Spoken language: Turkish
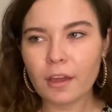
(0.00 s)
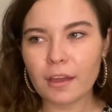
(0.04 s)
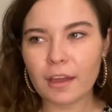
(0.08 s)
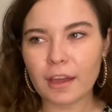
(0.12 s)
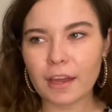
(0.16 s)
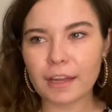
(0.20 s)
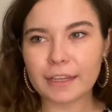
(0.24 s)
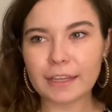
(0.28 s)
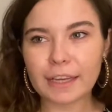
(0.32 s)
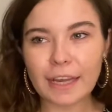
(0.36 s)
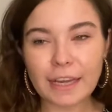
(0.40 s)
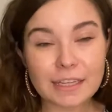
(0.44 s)

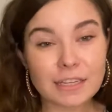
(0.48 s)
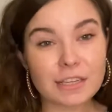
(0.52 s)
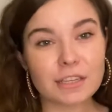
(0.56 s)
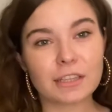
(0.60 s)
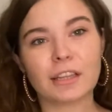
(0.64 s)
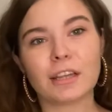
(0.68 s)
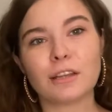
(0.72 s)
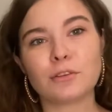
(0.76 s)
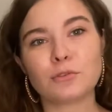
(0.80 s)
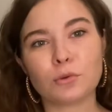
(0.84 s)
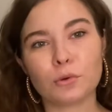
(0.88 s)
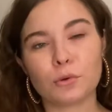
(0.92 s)
yani
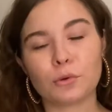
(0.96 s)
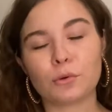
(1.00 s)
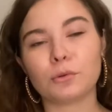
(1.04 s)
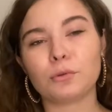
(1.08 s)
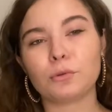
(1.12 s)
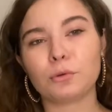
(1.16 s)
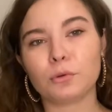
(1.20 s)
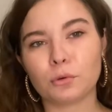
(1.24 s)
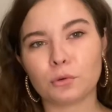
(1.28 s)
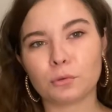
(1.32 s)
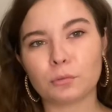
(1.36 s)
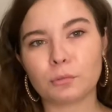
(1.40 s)
gerçekten çok kötü
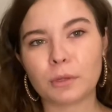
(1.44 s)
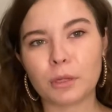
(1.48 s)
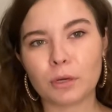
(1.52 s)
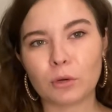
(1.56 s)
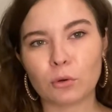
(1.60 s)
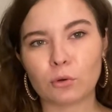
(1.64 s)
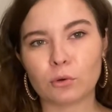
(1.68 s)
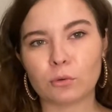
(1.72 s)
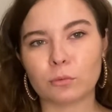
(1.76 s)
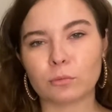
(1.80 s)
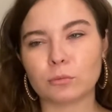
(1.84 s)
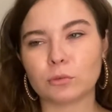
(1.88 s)
yorumlar
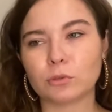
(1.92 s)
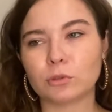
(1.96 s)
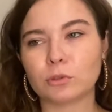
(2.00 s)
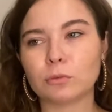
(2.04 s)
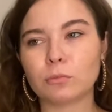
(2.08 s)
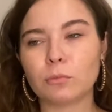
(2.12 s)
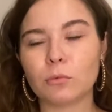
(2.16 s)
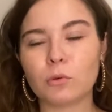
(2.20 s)
okumuştum.